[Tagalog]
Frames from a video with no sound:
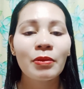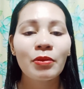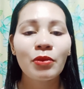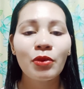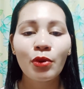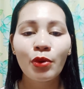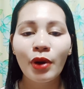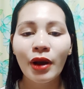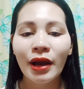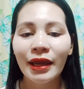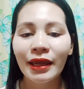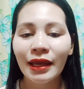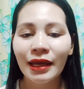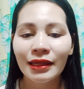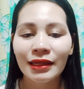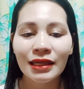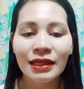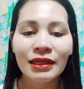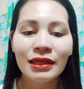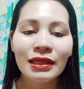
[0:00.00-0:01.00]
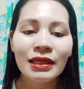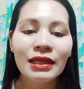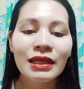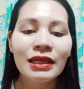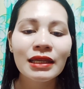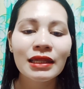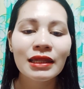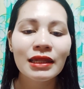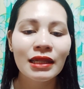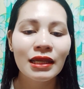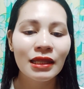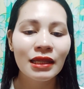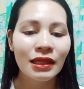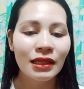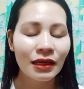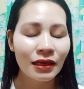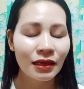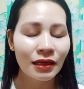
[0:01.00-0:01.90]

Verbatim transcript: buhay at hindi hindi na